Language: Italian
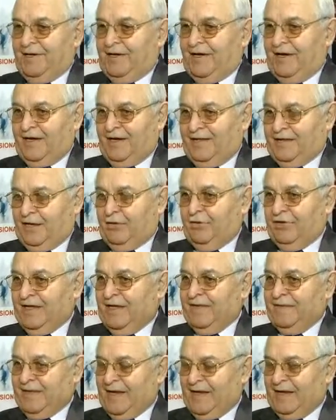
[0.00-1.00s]
le
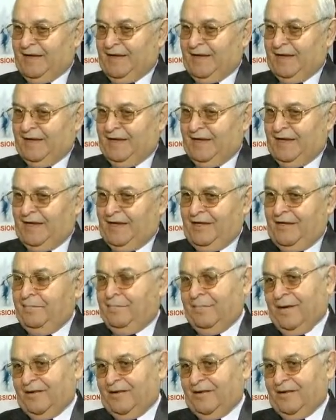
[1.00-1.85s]
categorie tecniche in